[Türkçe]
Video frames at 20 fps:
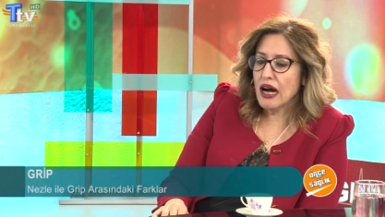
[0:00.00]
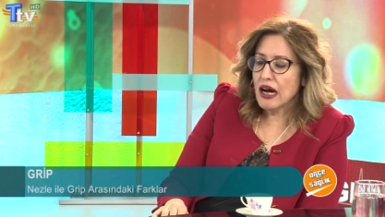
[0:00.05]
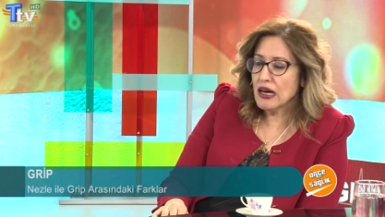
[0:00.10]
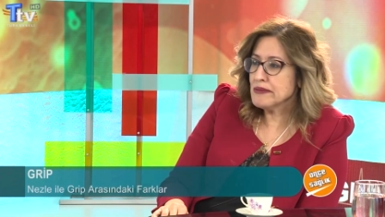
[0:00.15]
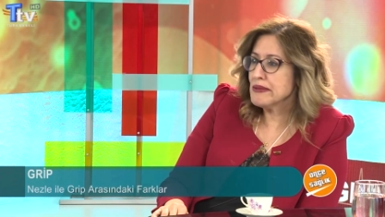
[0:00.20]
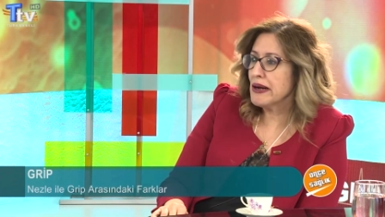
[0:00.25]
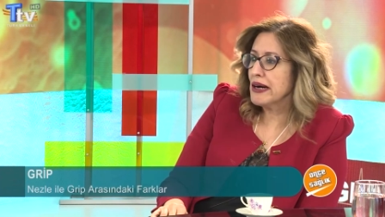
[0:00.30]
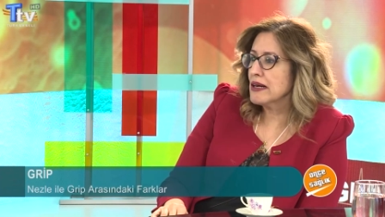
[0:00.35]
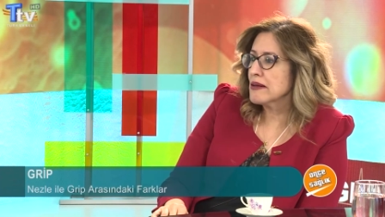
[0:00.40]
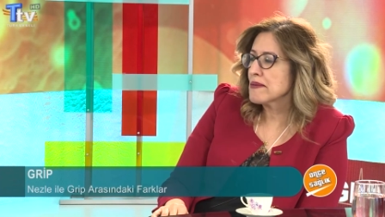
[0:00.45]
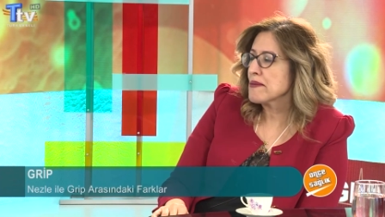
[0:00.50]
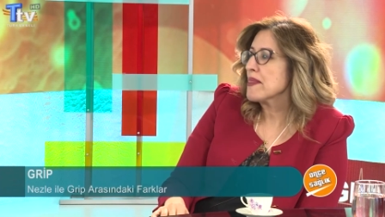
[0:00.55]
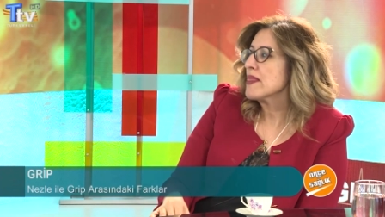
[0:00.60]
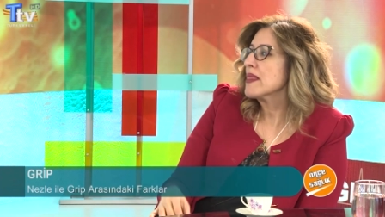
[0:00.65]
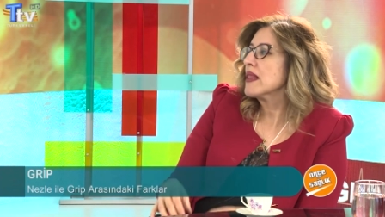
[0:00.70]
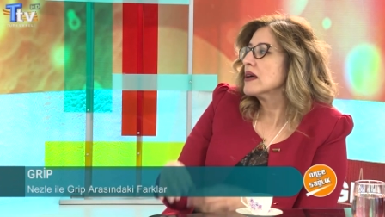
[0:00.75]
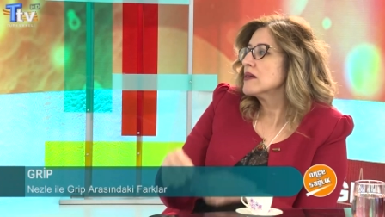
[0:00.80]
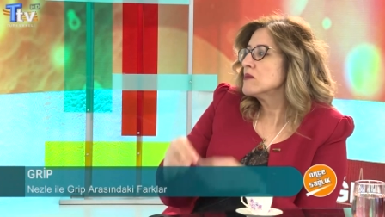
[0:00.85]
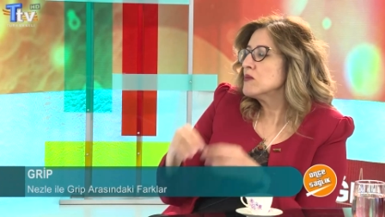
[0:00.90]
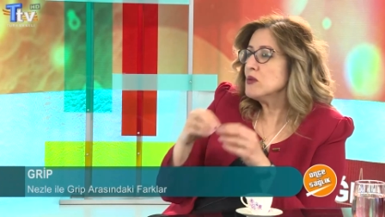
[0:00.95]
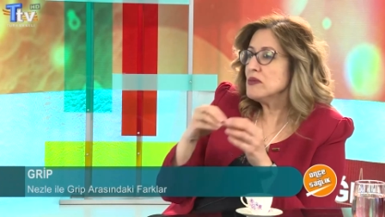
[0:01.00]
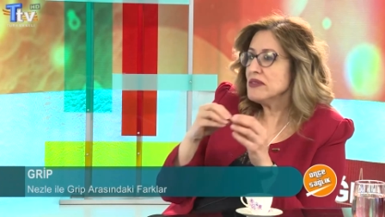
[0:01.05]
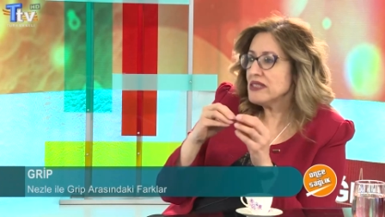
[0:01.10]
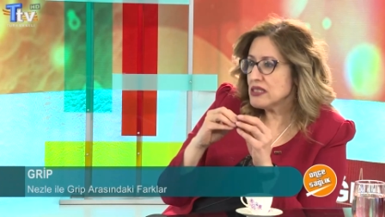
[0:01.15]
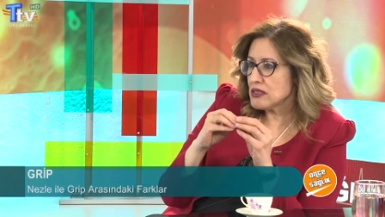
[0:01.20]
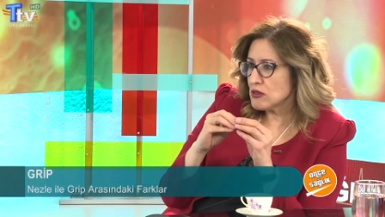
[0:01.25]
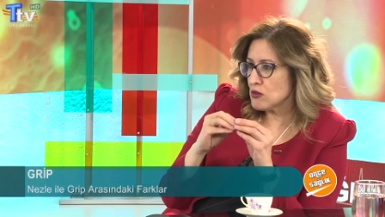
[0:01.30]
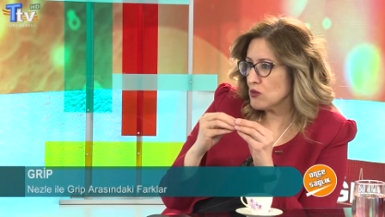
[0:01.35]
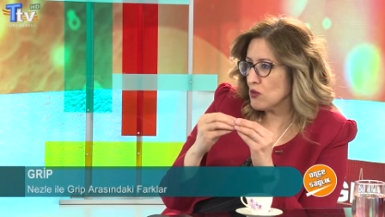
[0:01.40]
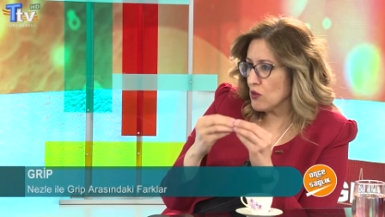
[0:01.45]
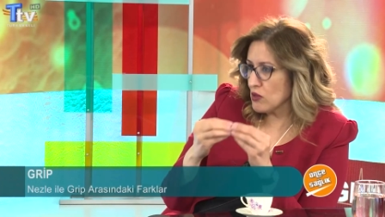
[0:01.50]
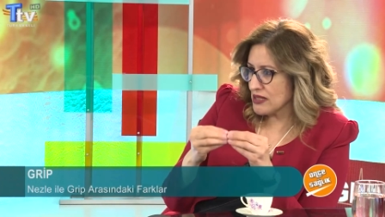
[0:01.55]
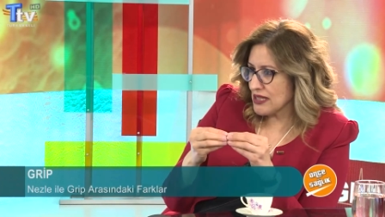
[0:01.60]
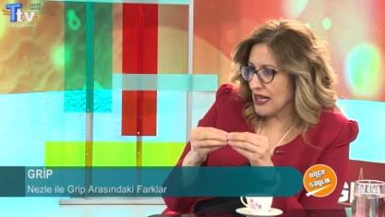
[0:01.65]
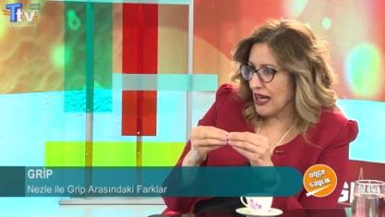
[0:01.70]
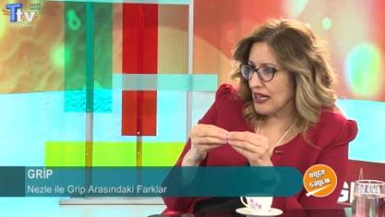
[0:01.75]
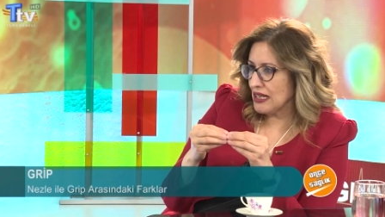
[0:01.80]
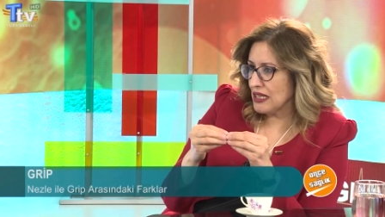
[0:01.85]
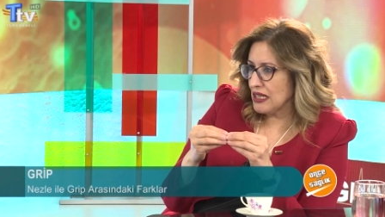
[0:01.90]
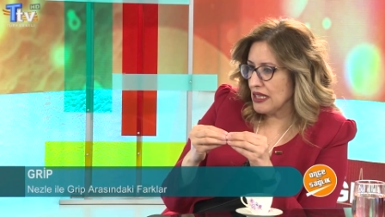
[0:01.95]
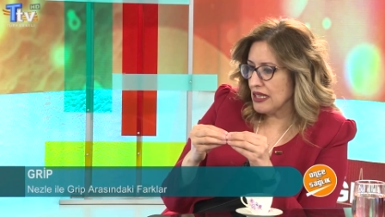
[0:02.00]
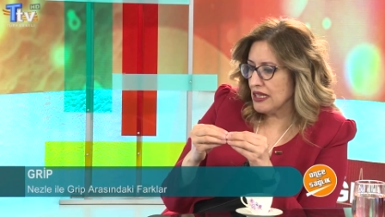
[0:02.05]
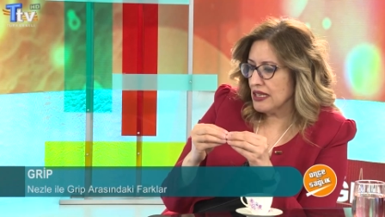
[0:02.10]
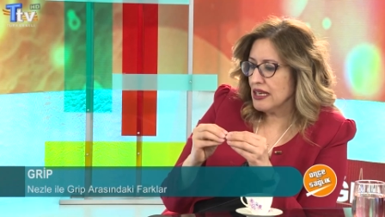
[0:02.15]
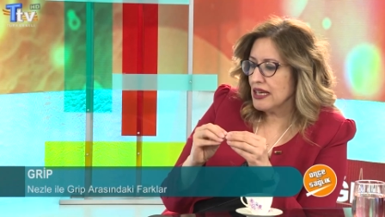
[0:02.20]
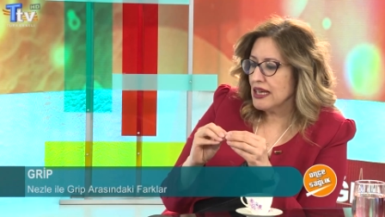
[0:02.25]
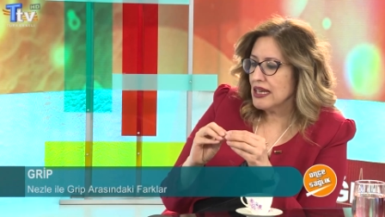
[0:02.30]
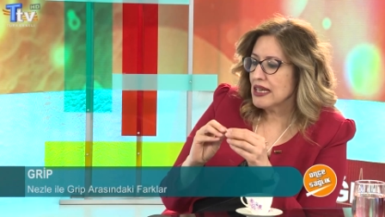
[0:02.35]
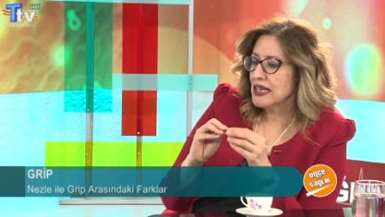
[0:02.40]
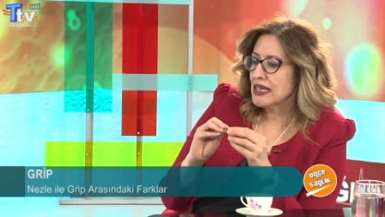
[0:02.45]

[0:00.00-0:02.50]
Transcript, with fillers: Ama bu virüsün özelliği